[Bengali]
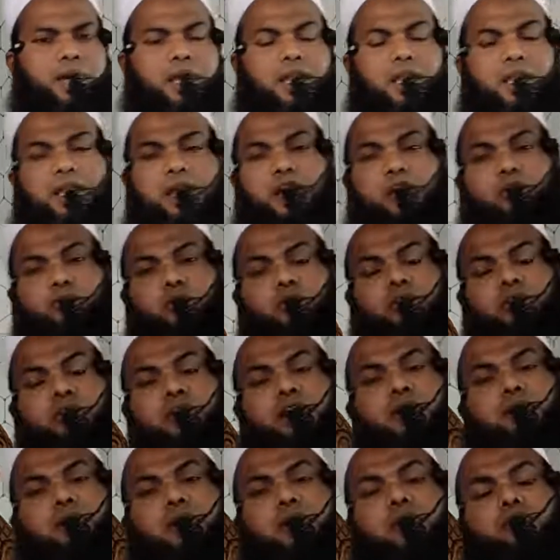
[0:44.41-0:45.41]
আমি আল্লাহর
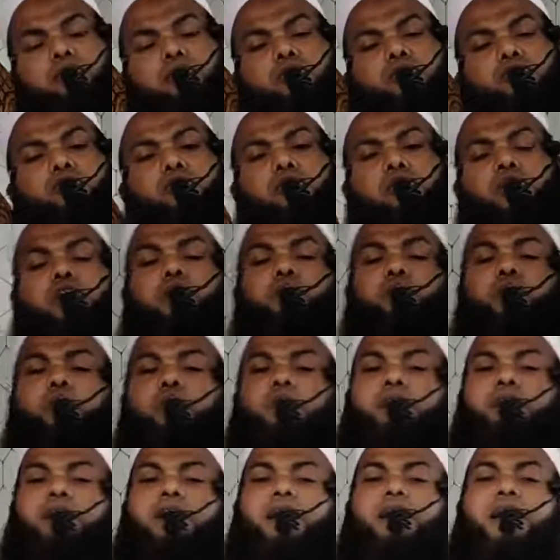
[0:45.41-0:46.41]
প্রতি আমার রসুলের
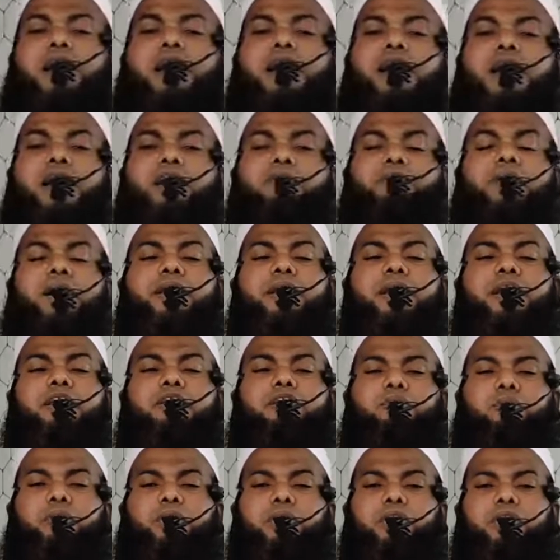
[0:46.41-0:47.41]
প্রতি যারা ইমান
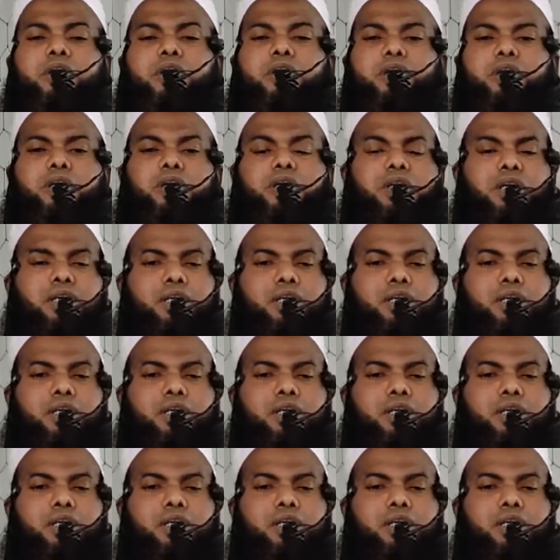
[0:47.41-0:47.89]
আনবে